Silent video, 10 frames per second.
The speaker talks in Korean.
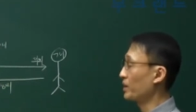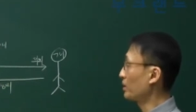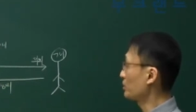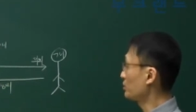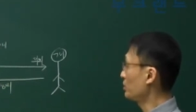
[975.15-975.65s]

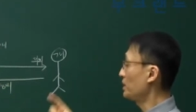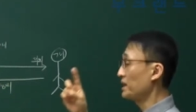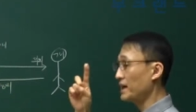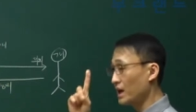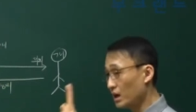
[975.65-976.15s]
이것도
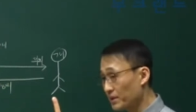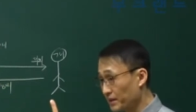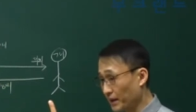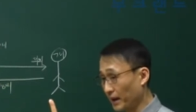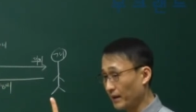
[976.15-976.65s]
하나
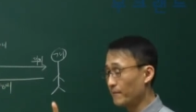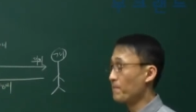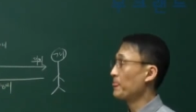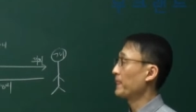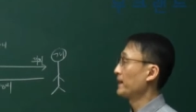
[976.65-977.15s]
맞네.
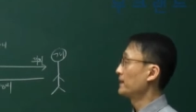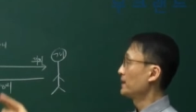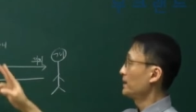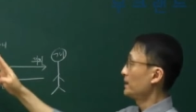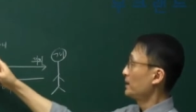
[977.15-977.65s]

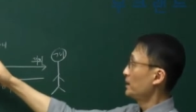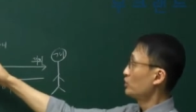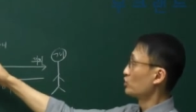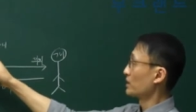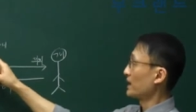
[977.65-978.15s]

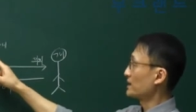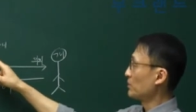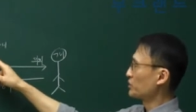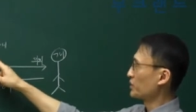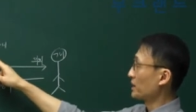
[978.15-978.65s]

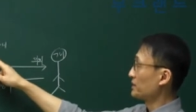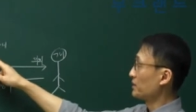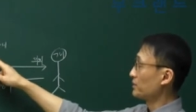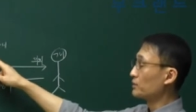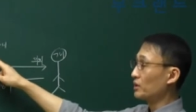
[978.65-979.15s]
중개사무소
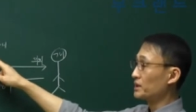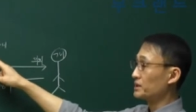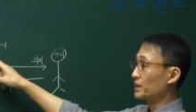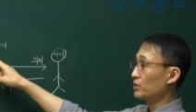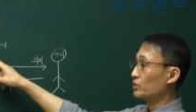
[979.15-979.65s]
개설
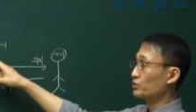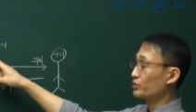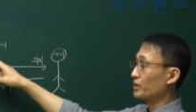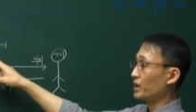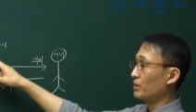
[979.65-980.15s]
등록하지 않고
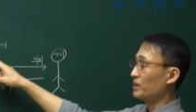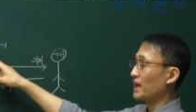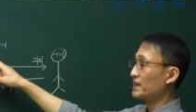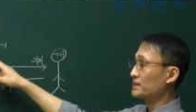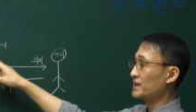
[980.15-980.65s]
중개업을
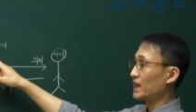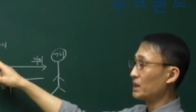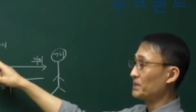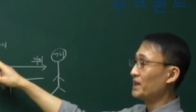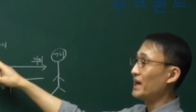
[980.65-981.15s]
하는
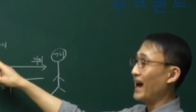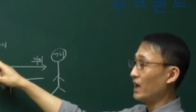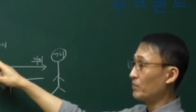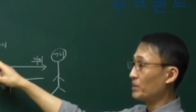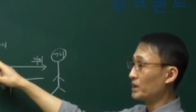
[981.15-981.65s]
자임을
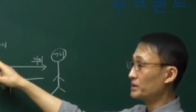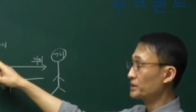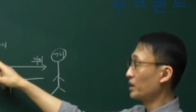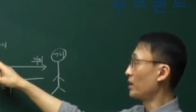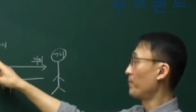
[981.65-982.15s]

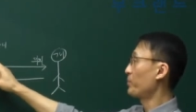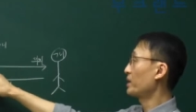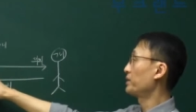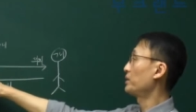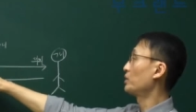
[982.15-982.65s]
알면서
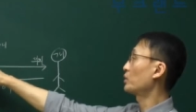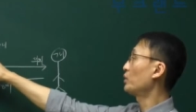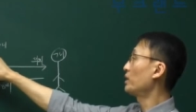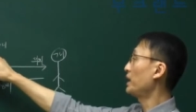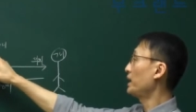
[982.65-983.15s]
그를
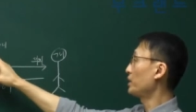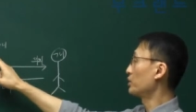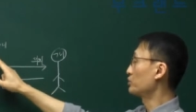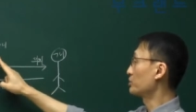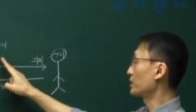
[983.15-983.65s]

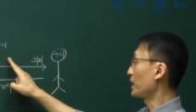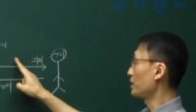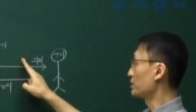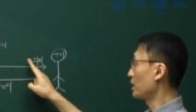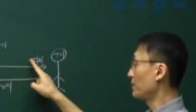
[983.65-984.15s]
통하여
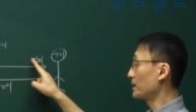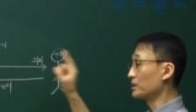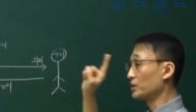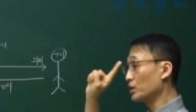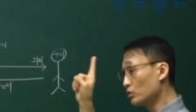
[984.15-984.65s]
중개를
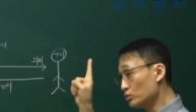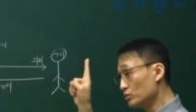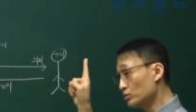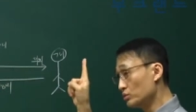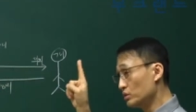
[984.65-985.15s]
의뢰받은
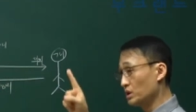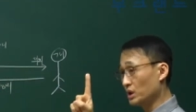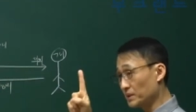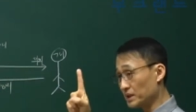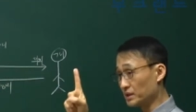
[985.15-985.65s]
경우
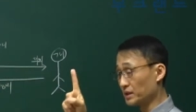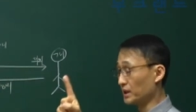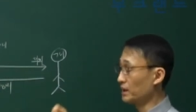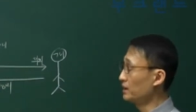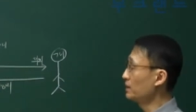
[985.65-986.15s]
이거만
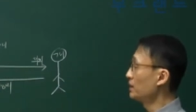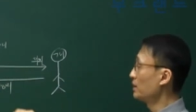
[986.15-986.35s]
되는가?